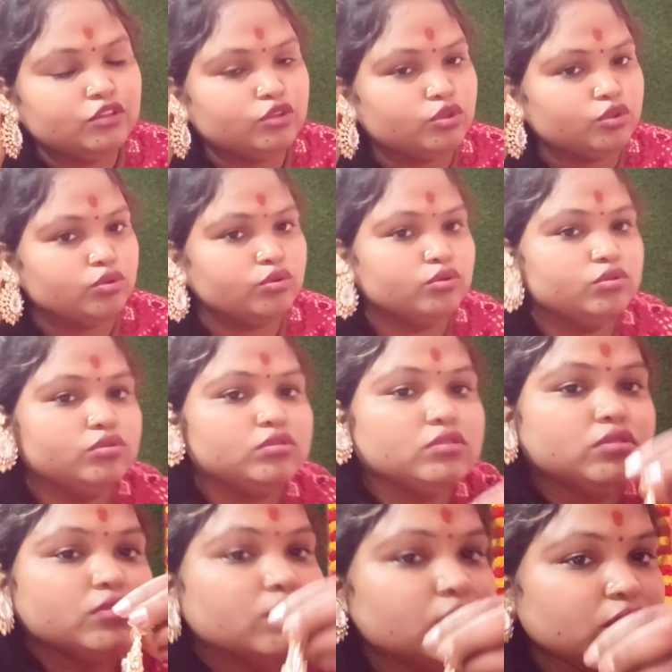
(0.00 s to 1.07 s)
तो
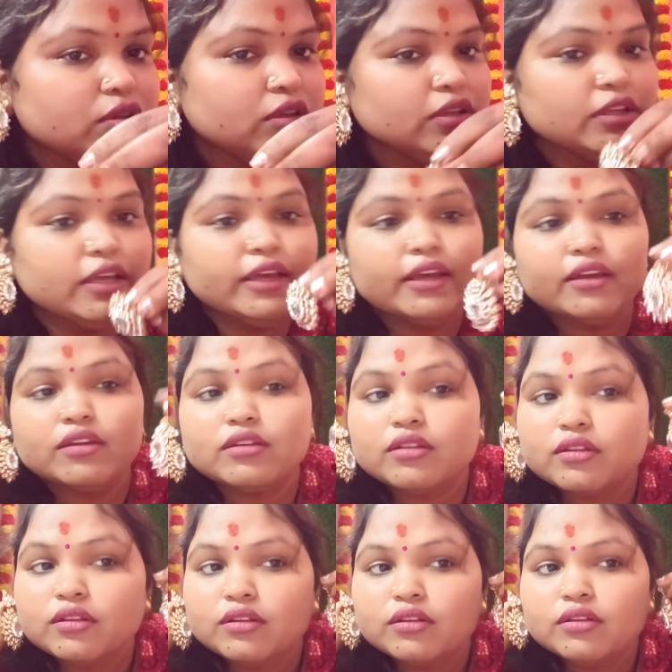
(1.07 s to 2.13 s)
ये है
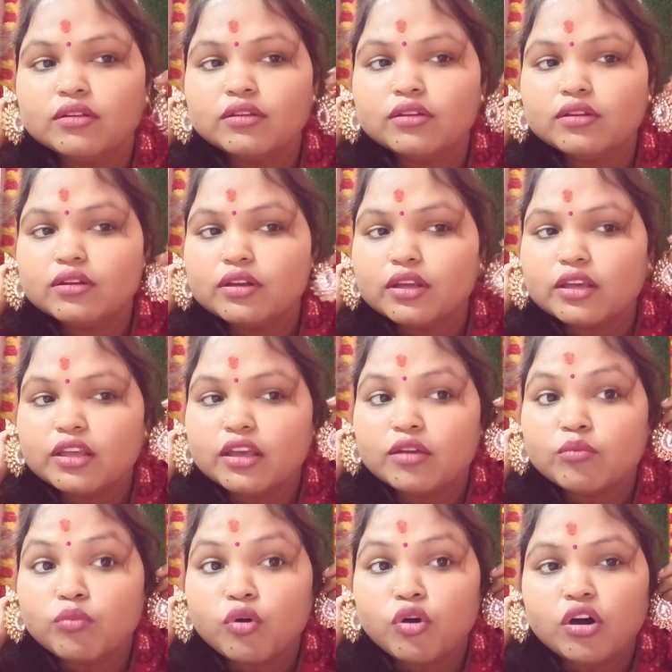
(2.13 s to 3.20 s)
ठीक है
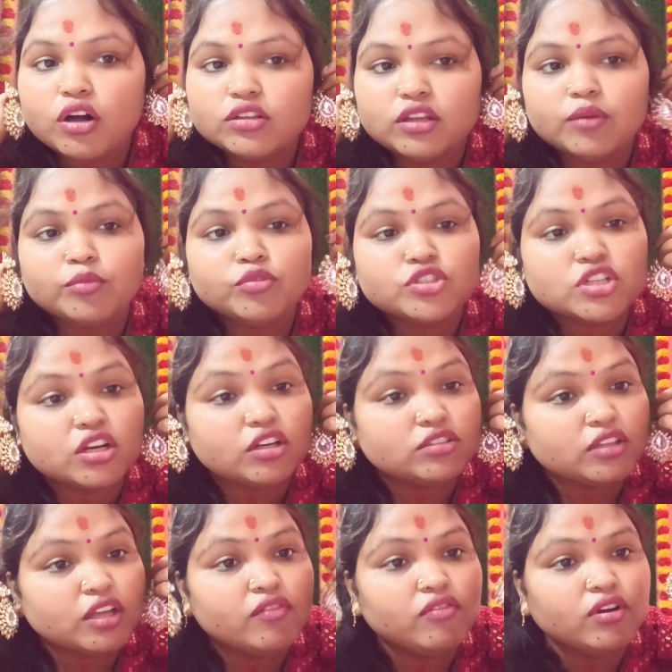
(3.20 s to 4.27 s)
बहुत है मुझे
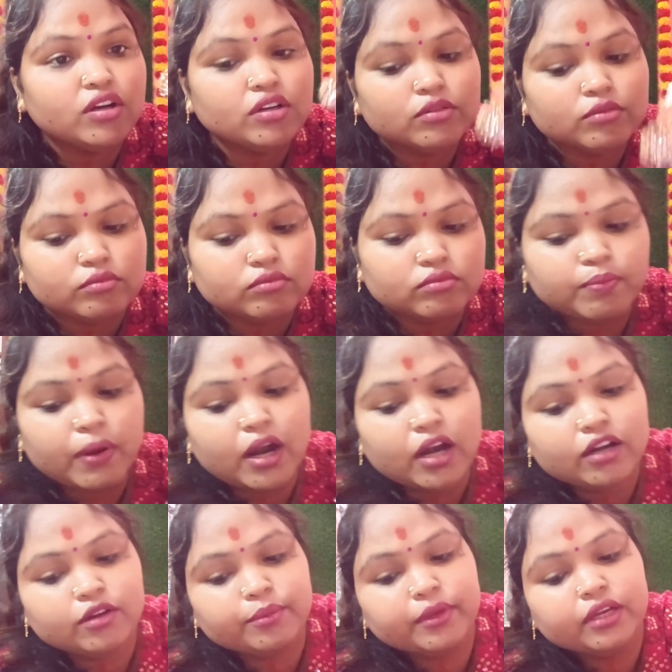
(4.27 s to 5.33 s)
लगता है वन
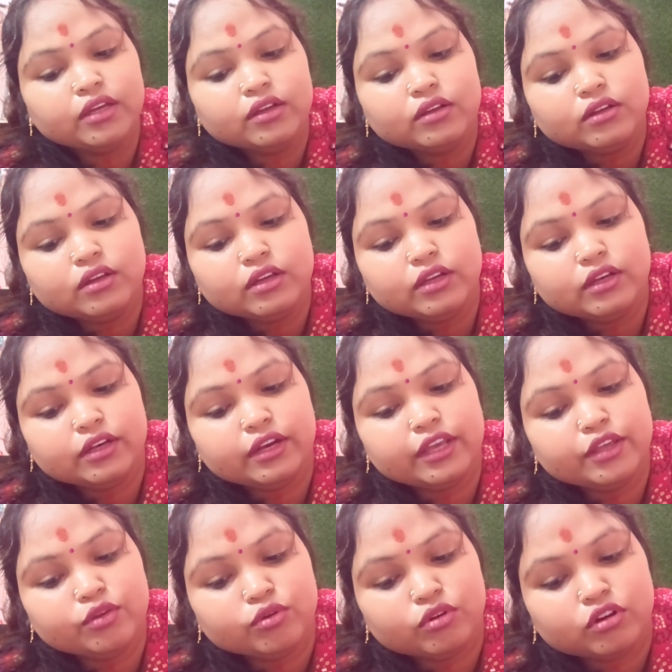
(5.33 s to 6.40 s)
पार्ट में नहीं
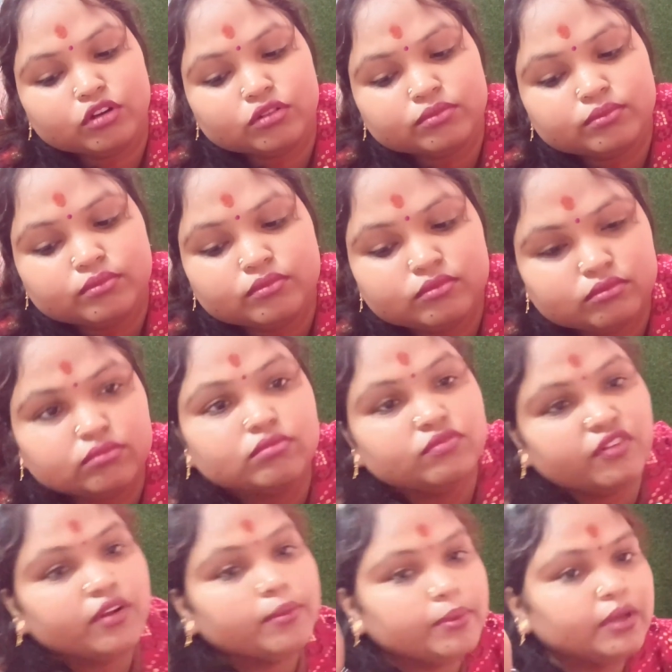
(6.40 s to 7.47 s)
होगा
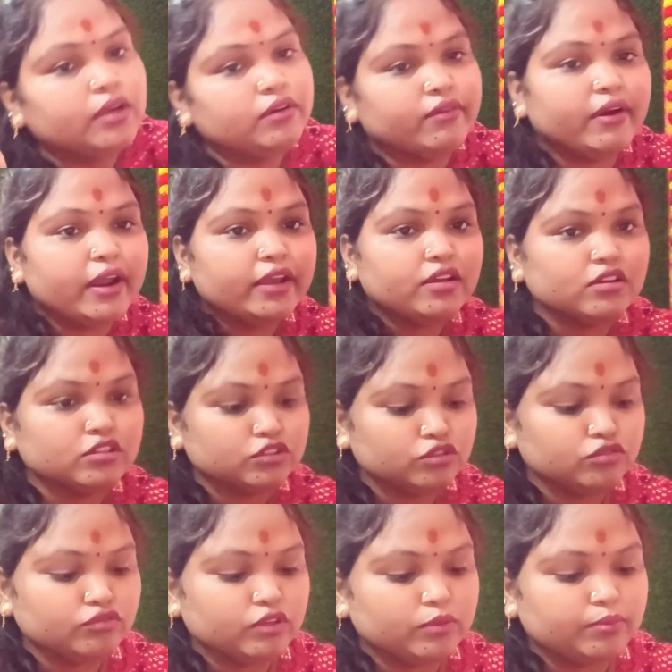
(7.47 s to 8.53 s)
फिर भी ट्राई करती
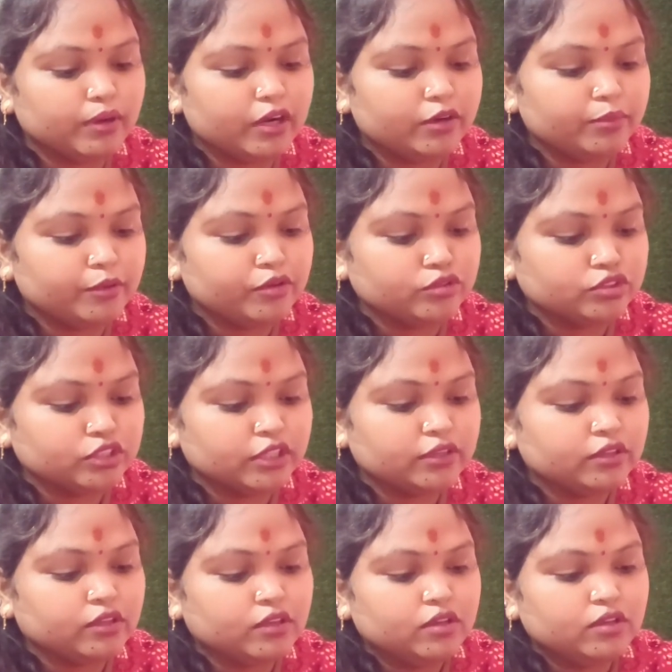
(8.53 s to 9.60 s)
हूँ वन पार्ट में हो जाए
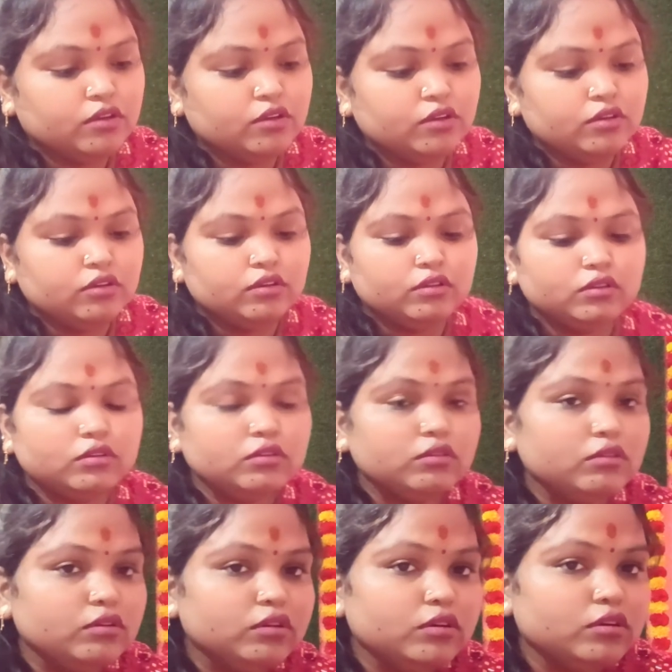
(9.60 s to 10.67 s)

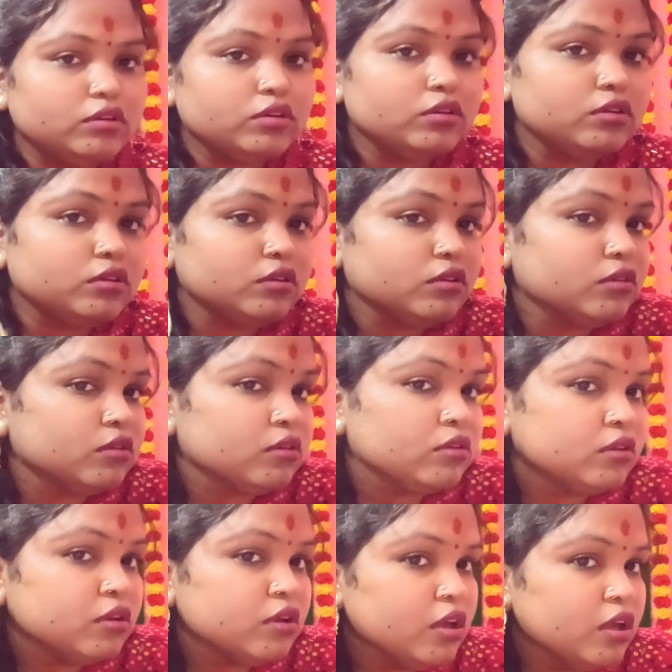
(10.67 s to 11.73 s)
और
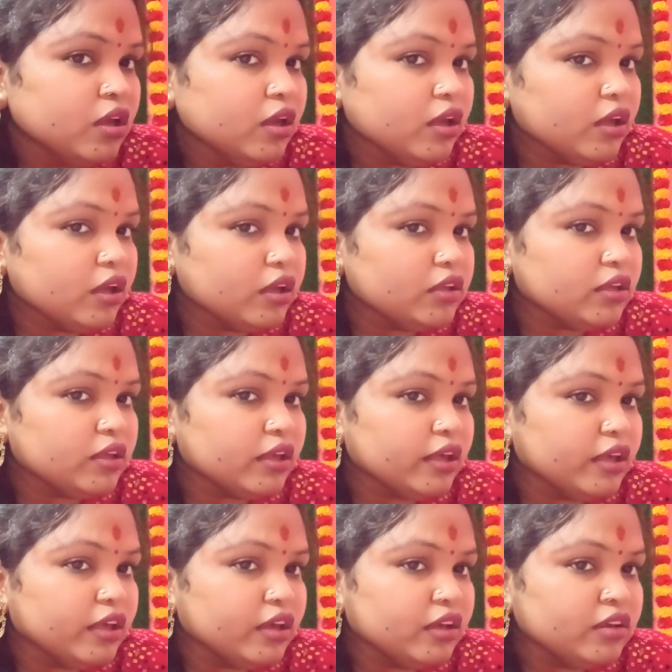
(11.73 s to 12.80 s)
एक ये
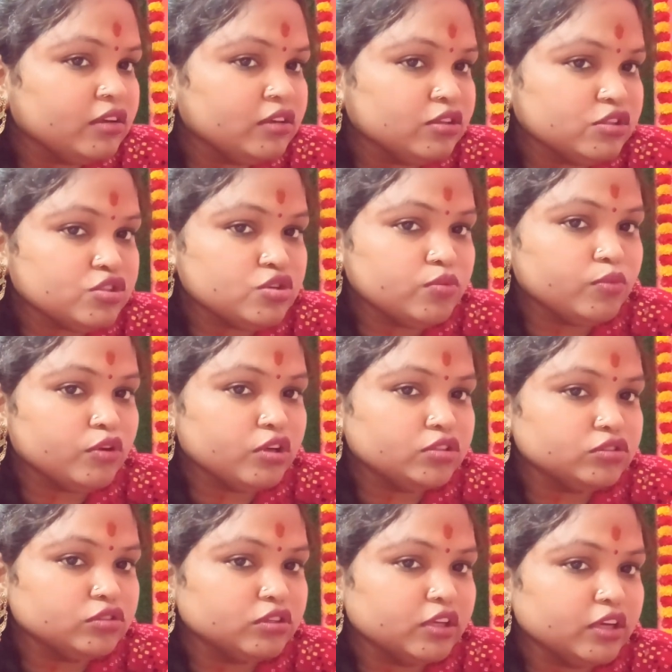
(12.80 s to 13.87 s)
है जो बहुत
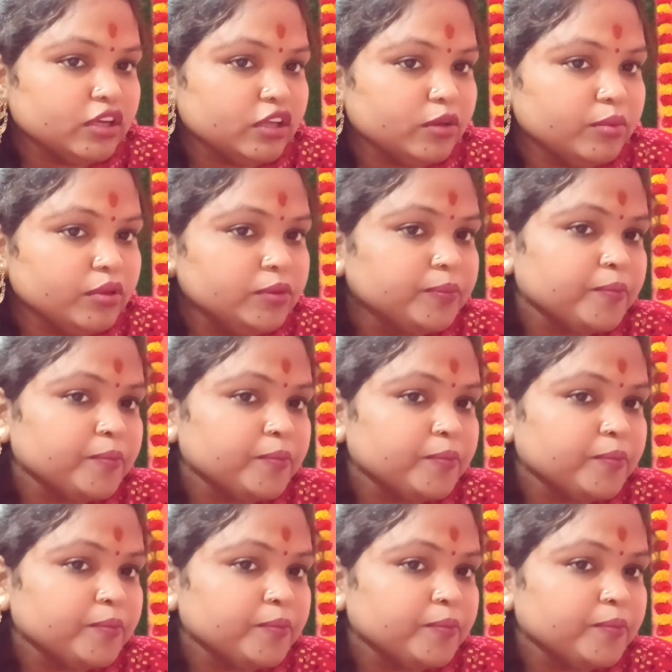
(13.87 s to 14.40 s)
सुंदर है ये भी